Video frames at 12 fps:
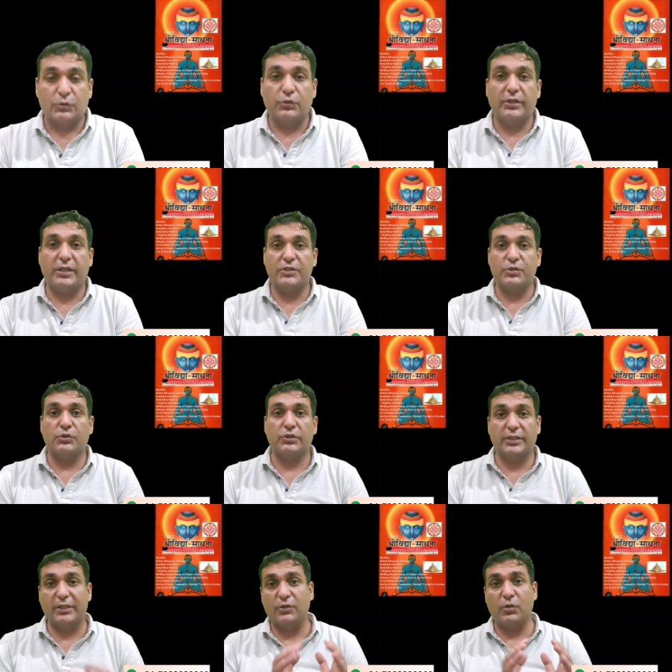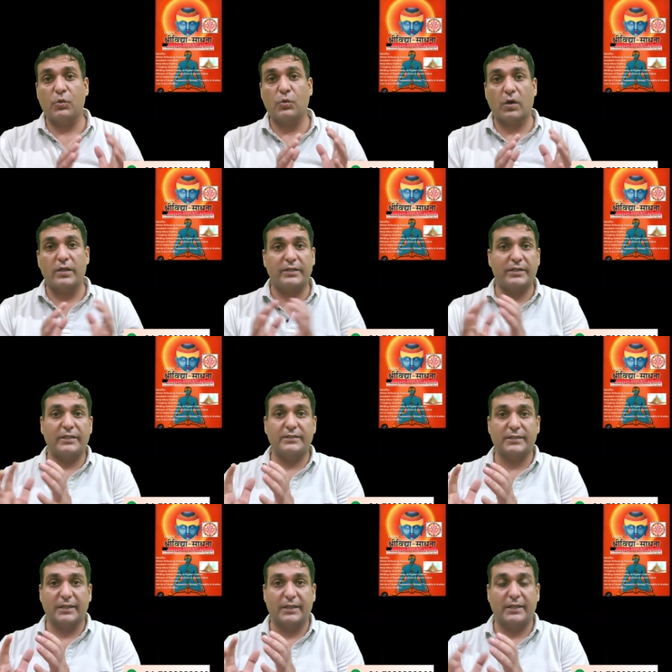तो ये जो तीनों
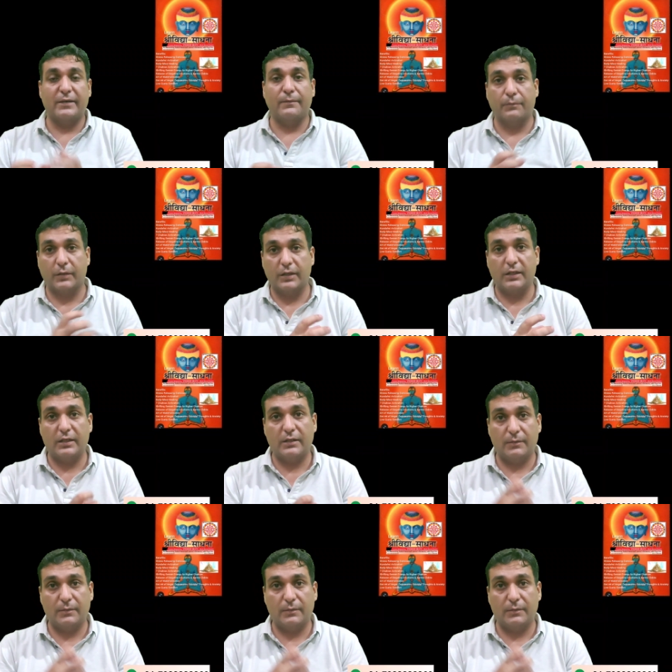क्वालिटीज हैं बल